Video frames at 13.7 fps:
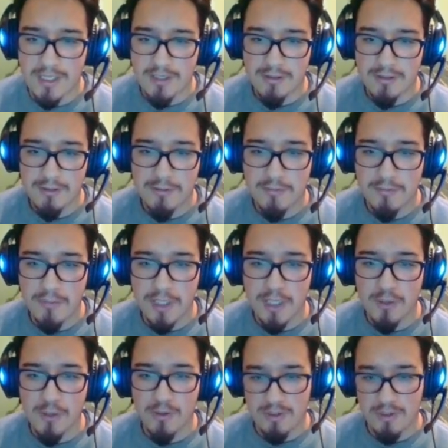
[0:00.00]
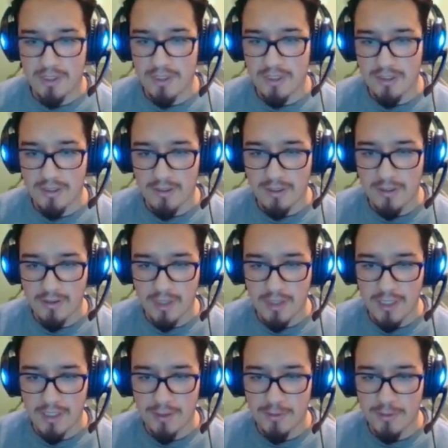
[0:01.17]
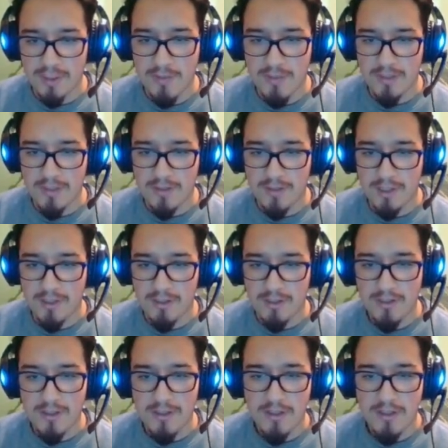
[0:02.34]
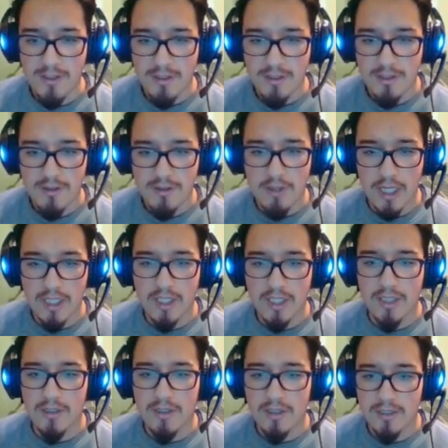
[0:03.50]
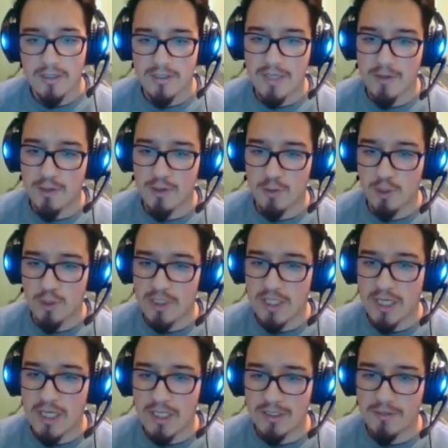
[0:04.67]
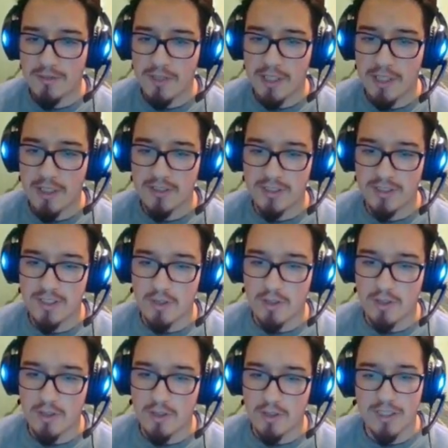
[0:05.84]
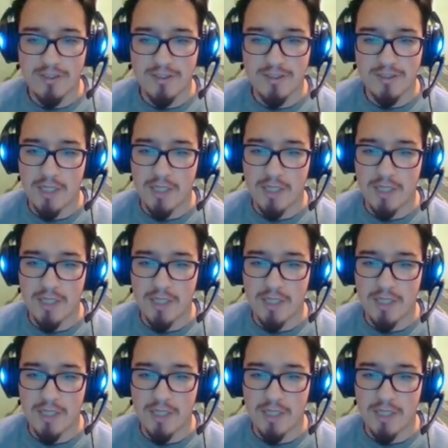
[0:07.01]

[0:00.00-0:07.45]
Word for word: Viene con el... Con el... ¿Cómo se llama? Con... Con la skin. Ya, brother. Usted ha clasificado a la siguiente ronda. Quédese por acá.